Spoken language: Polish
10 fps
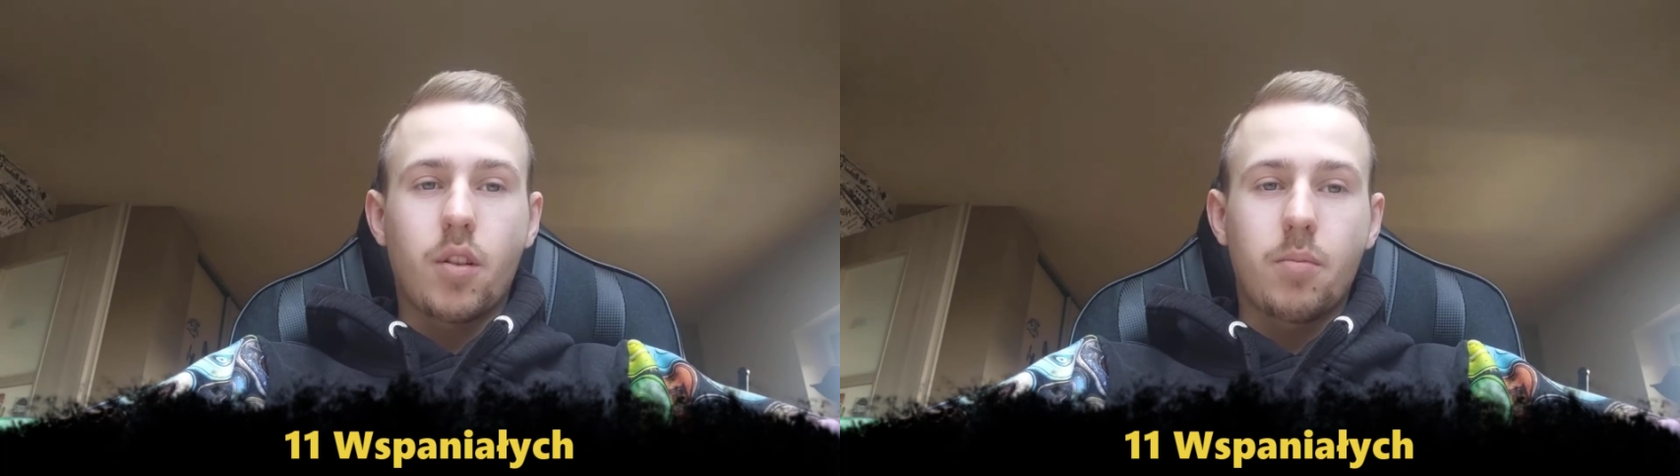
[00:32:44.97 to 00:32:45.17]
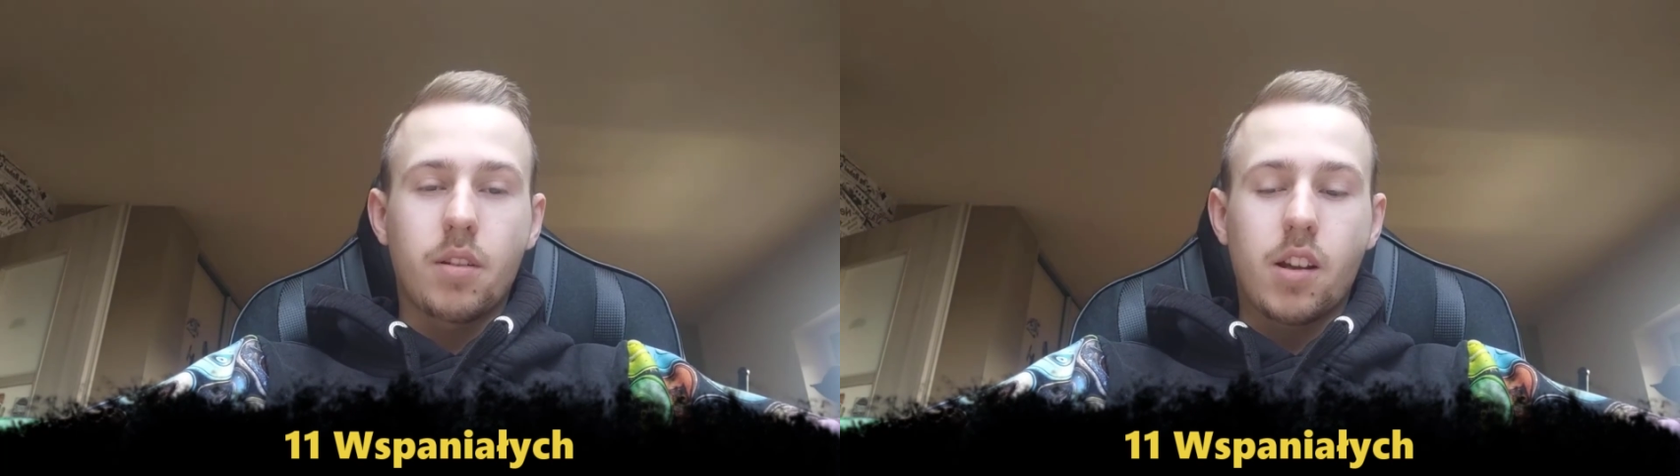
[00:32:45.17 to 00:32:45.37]
w
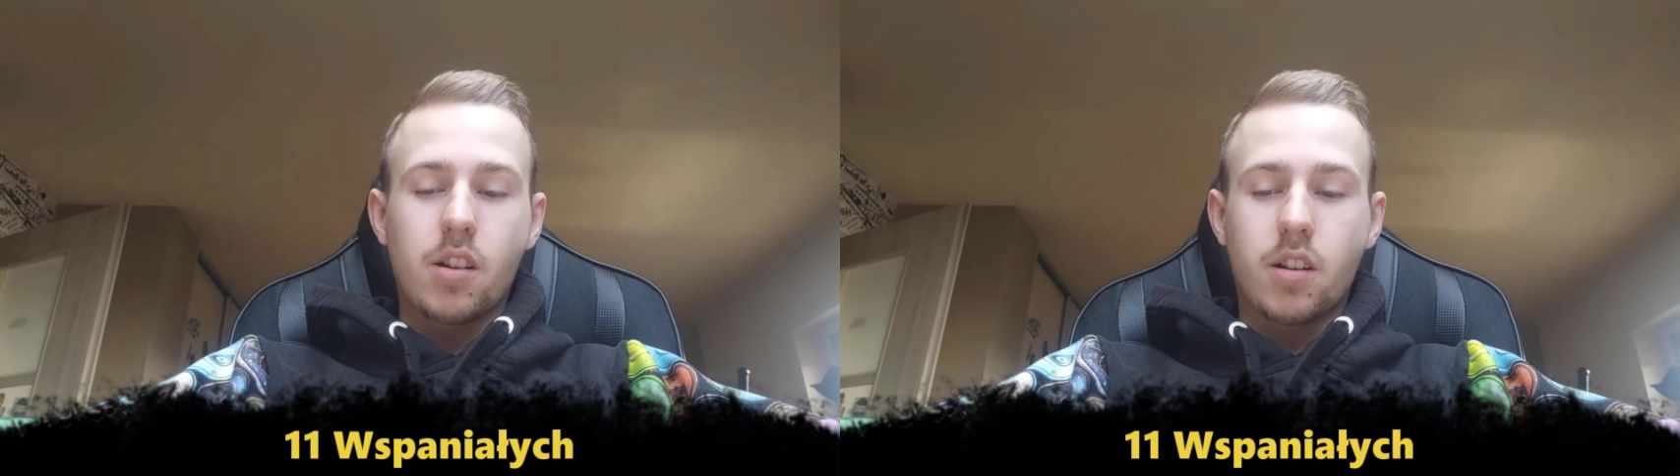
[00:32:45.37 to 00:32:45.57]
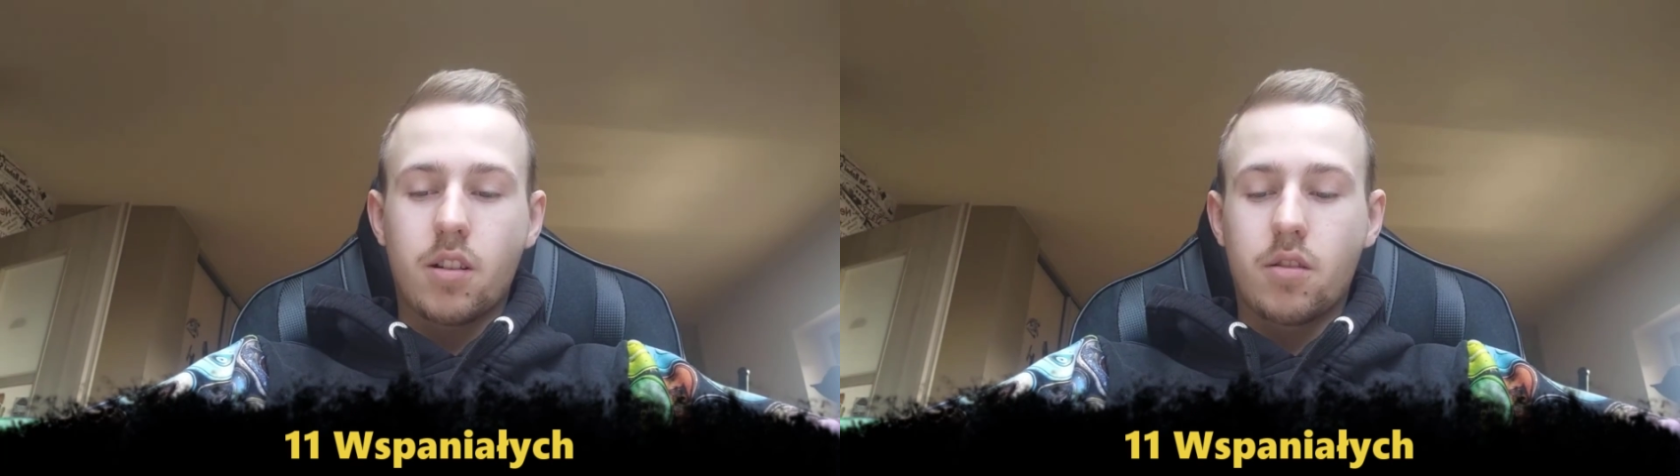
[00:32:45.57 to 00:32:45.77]

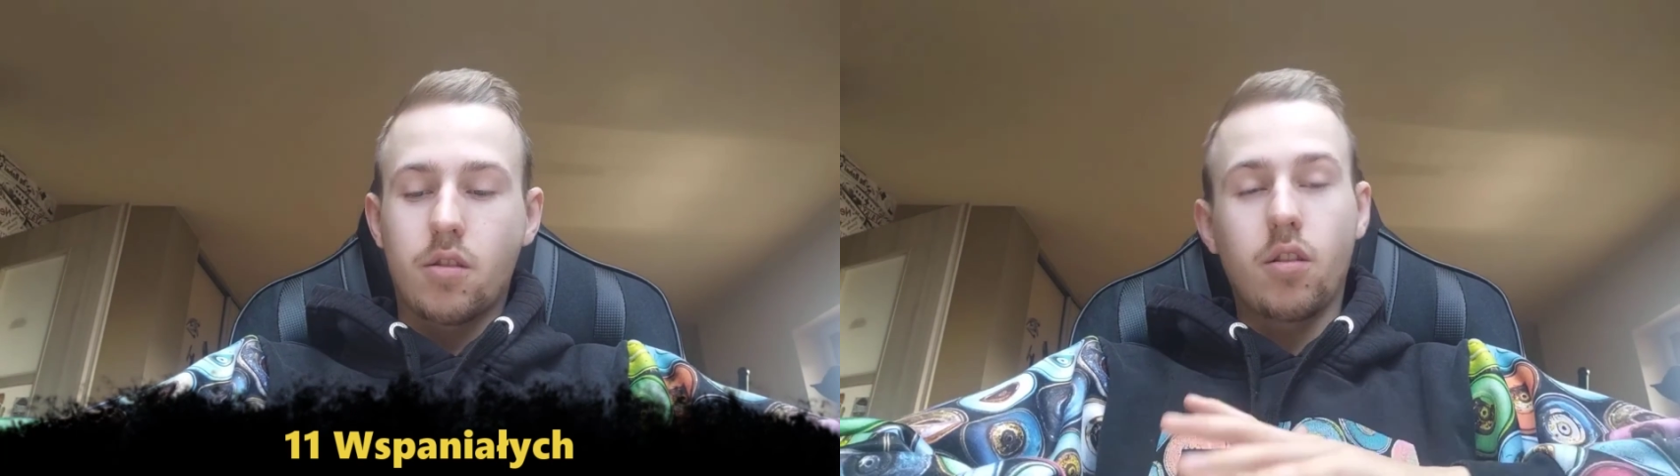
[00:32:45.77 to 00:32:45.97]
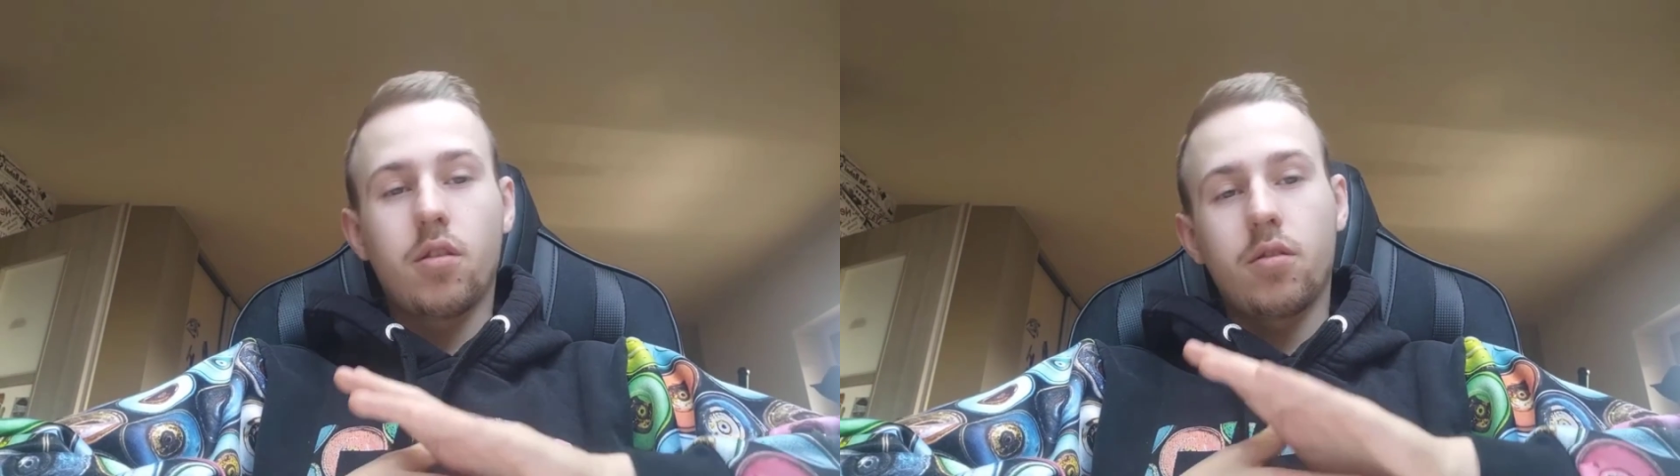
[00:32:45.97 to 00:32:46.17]
komentarzach,
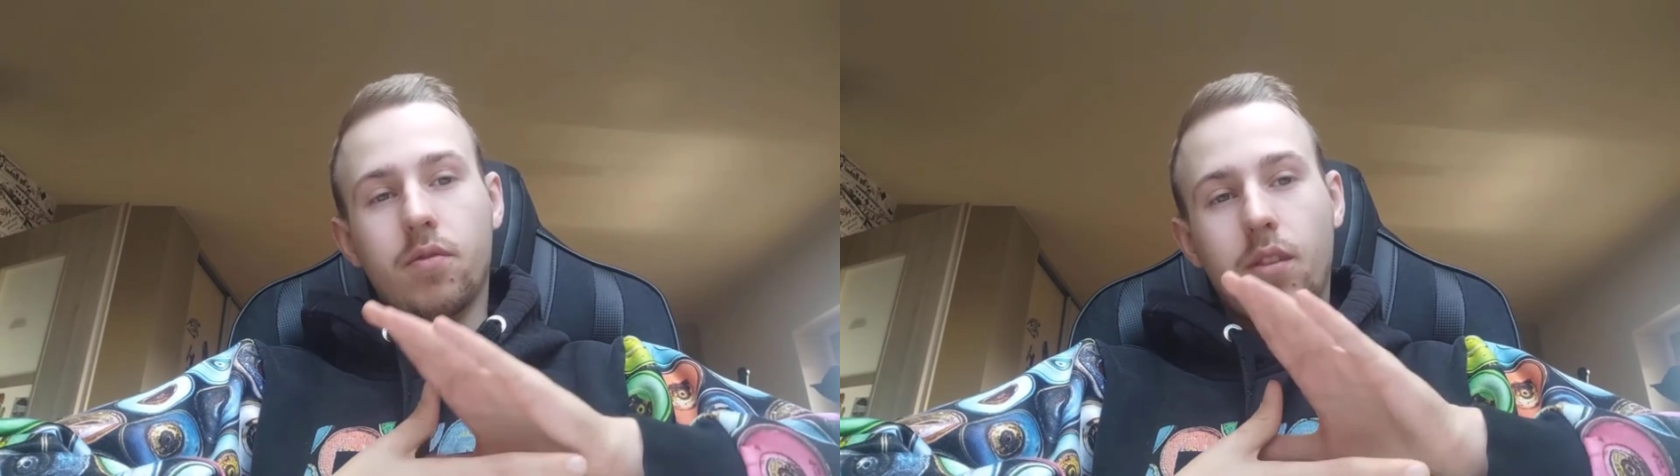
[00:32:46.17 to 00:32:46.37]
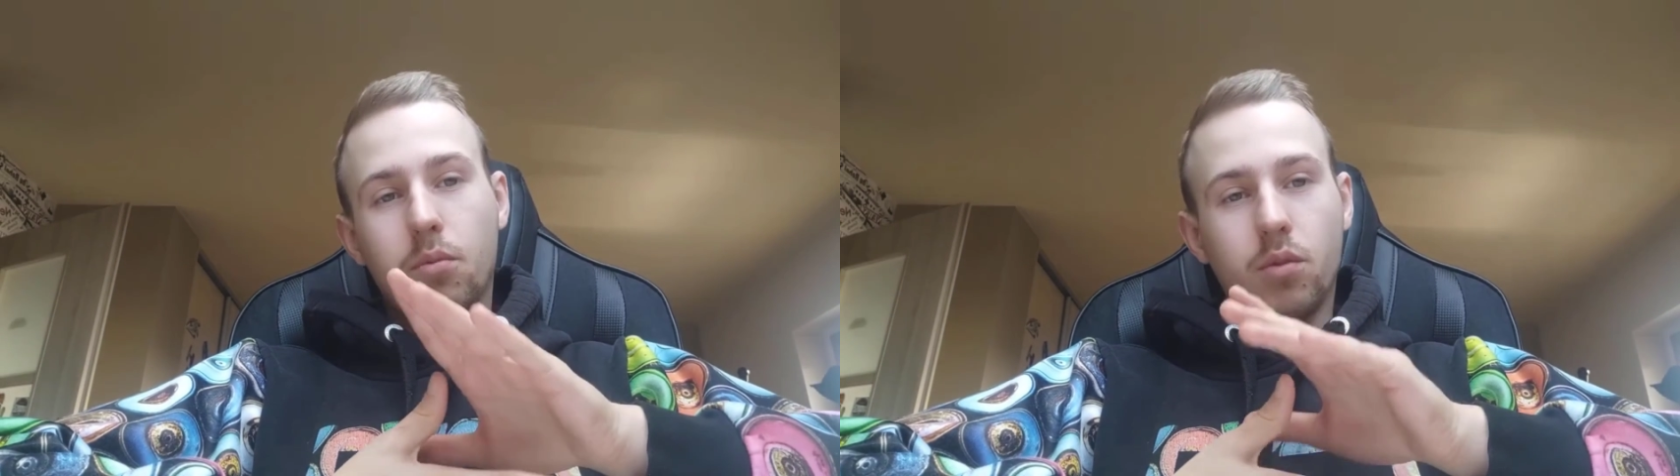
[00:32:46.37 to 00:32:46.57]
co
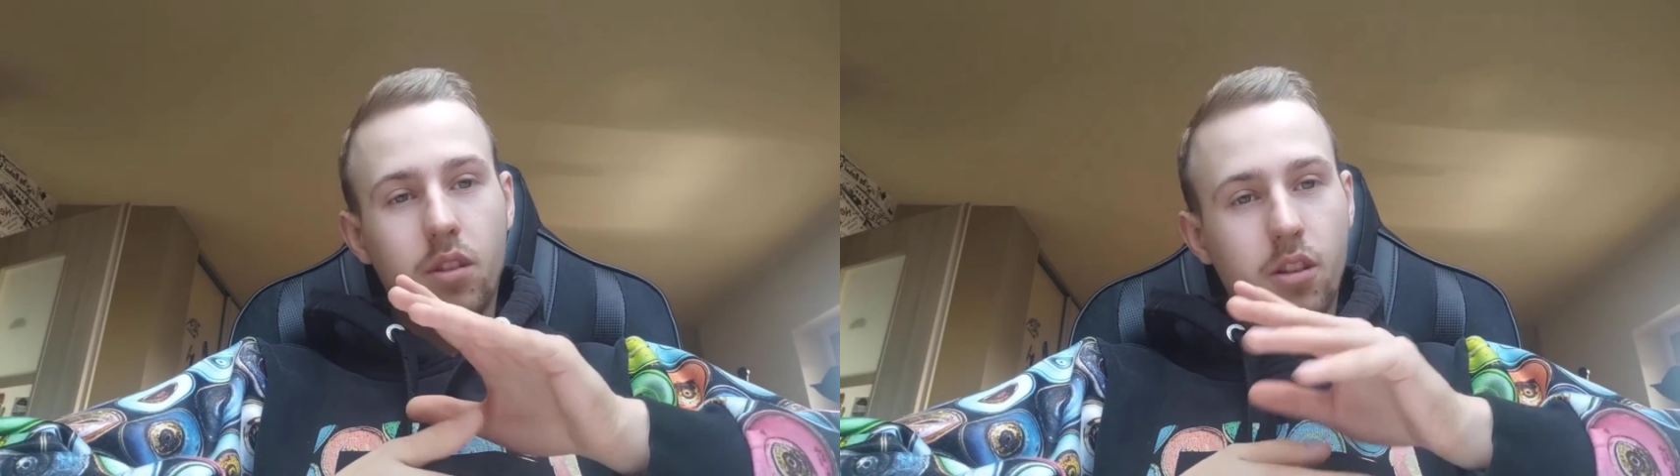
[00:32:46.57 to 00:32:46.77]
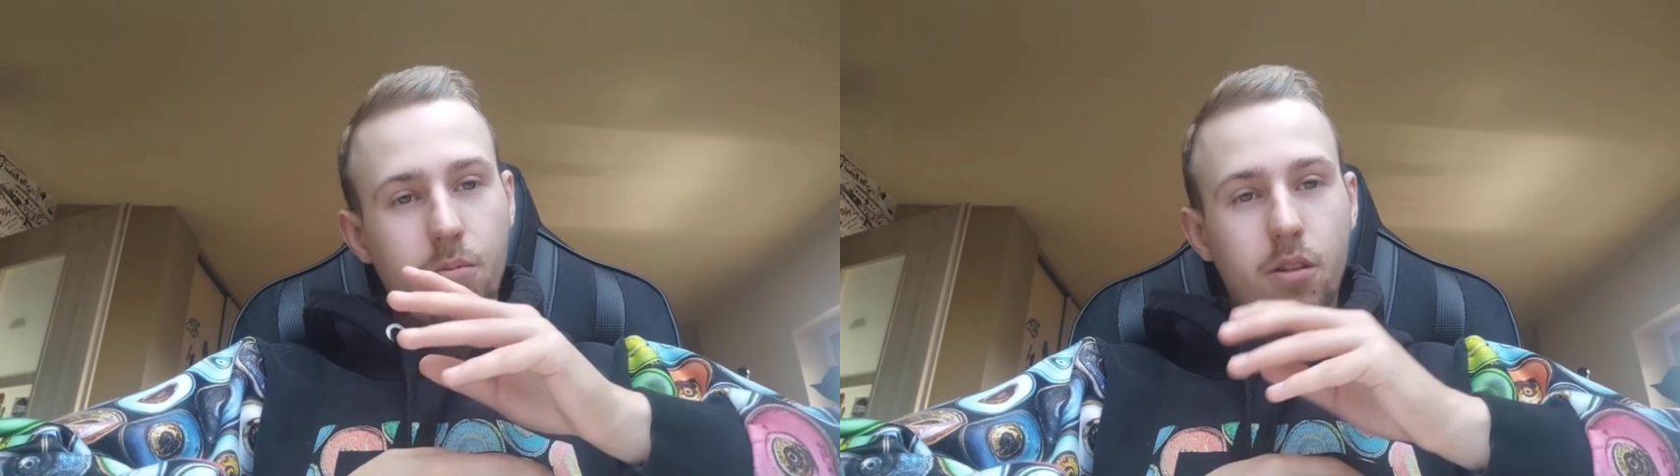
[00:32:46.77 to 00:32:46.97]
Wam
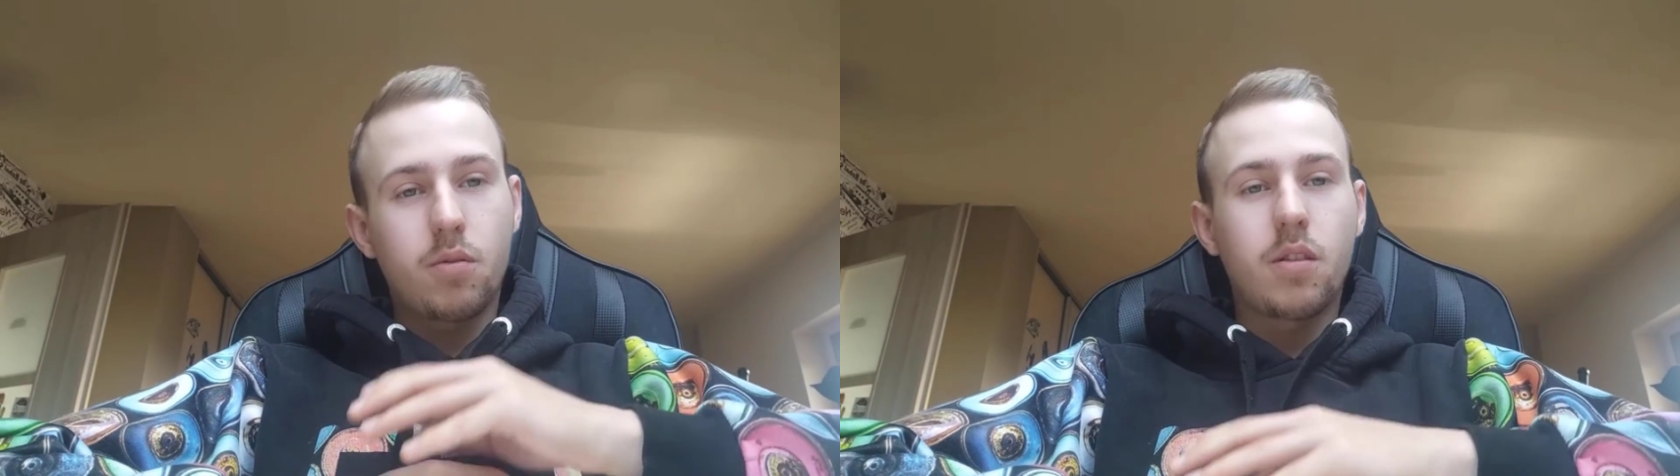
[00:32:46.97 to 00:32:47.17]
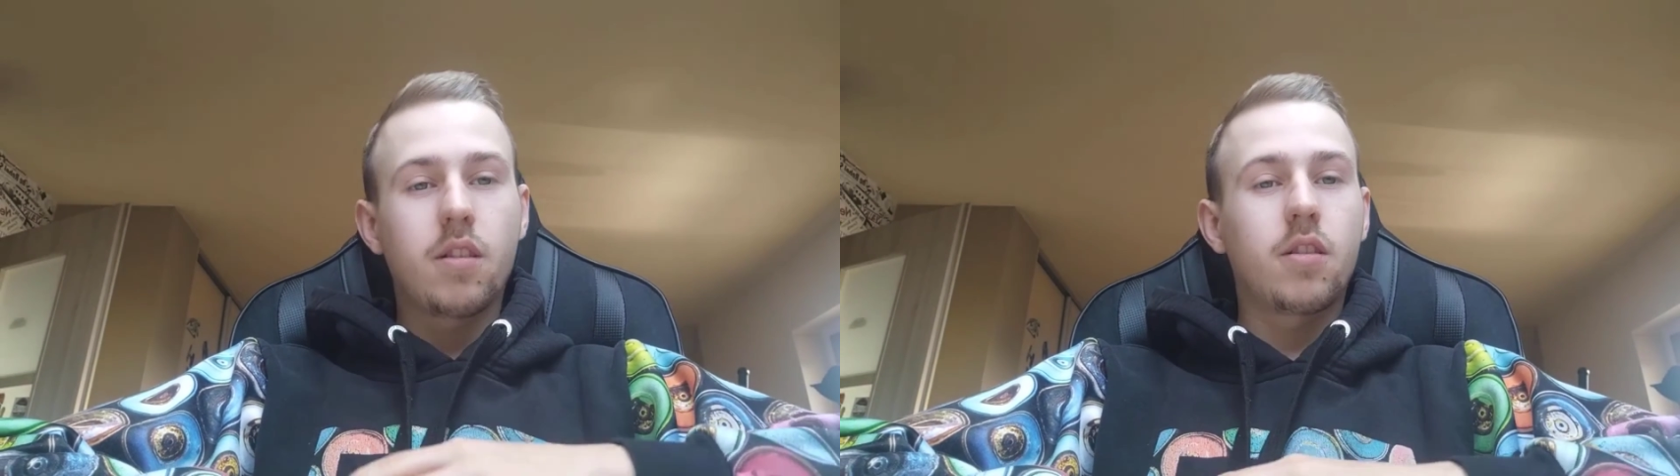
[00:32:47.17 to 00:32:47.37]
tutaj nie
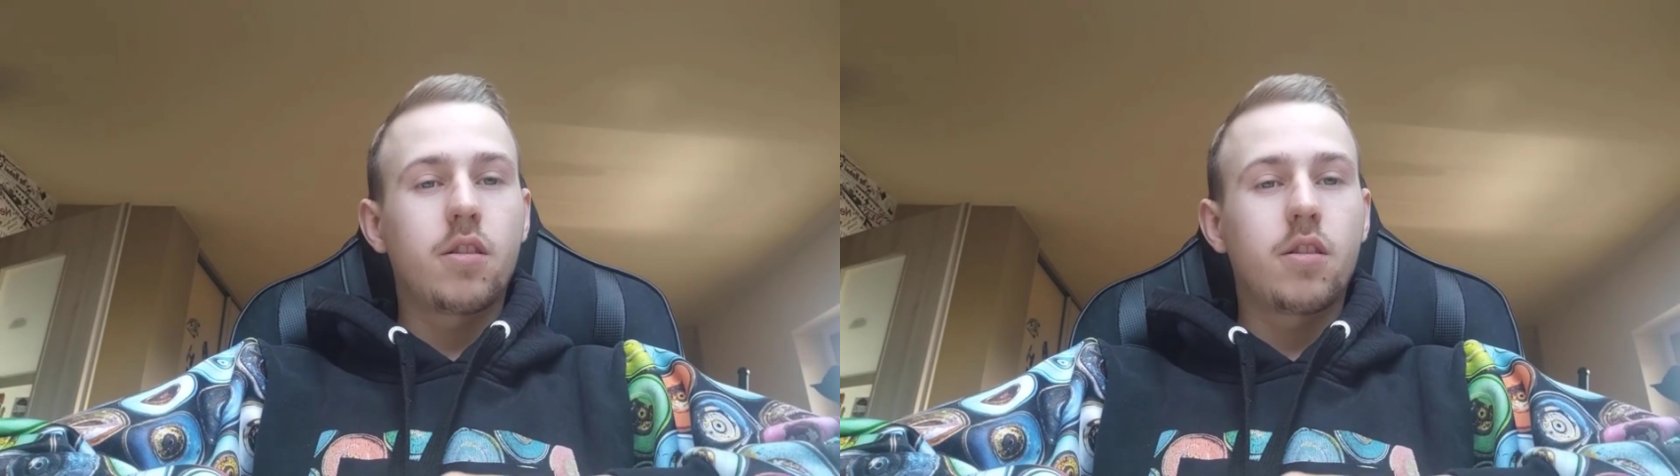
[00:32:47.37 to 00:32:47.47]
pasuje,